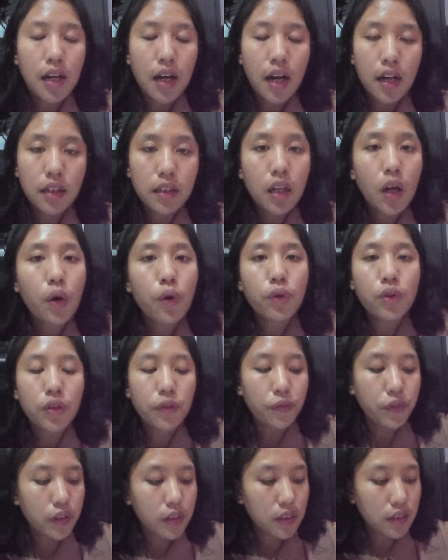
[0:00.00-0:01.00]
Jakarta
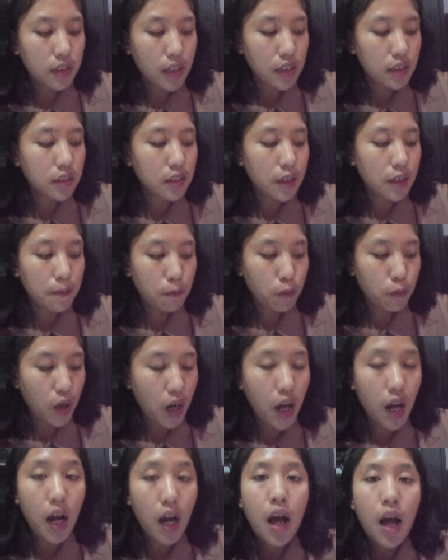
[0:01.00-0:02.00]
Universitas
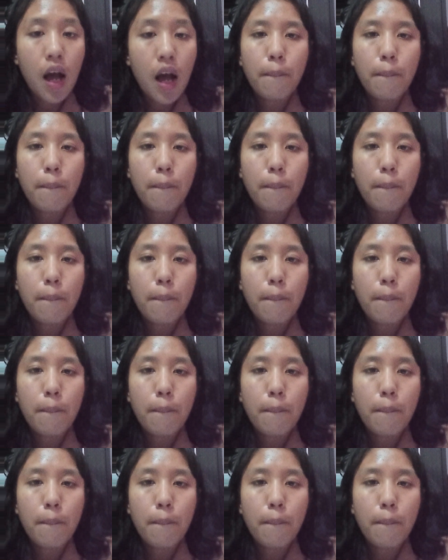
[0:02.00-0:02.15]
Terbuka.